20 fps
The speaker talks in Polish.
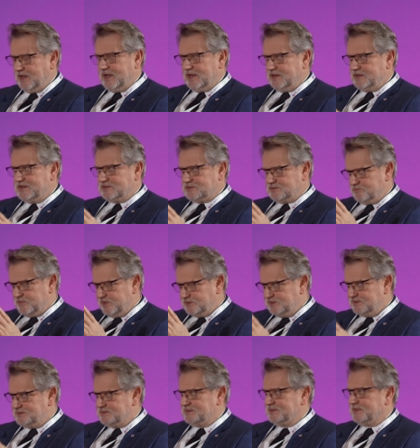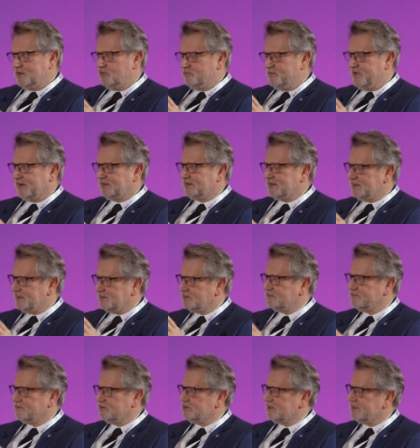Jest medycyna oparta na
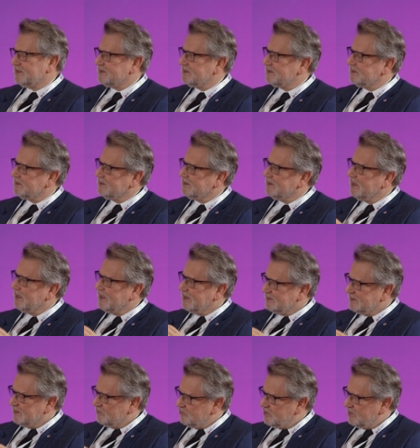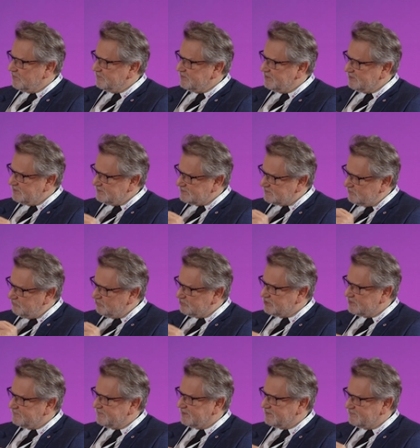dowodach e, naukowych i to jest
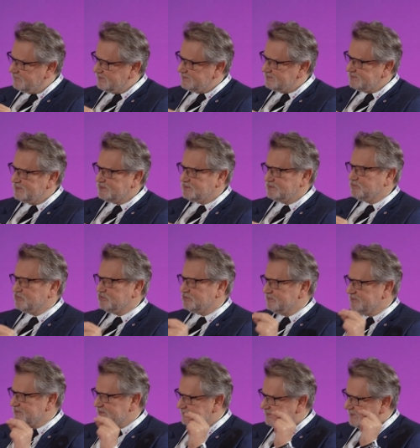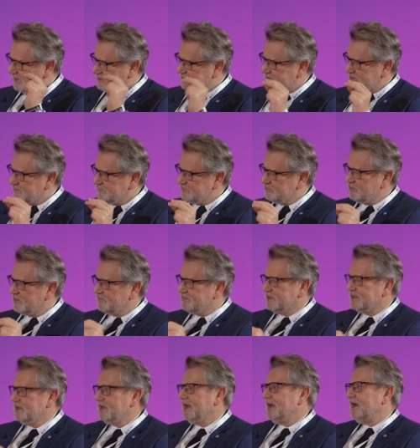kluczowa kwestia, żebyśmy sobie także to w
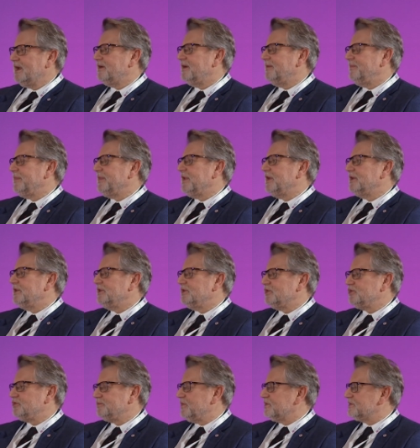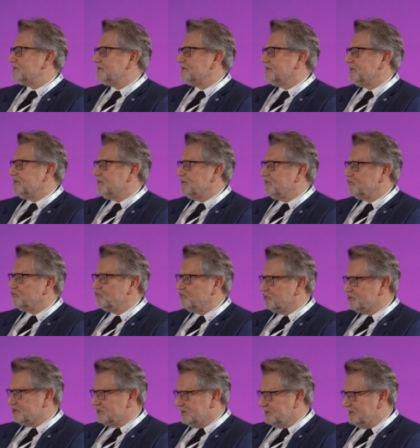głowie dość mocno
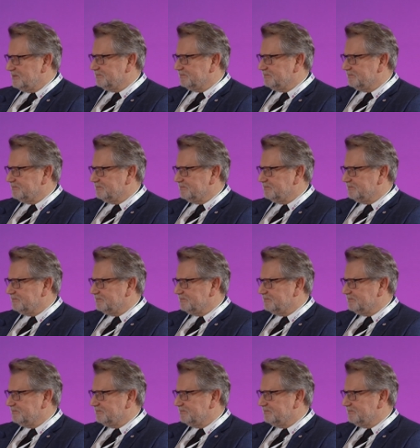ułożyli.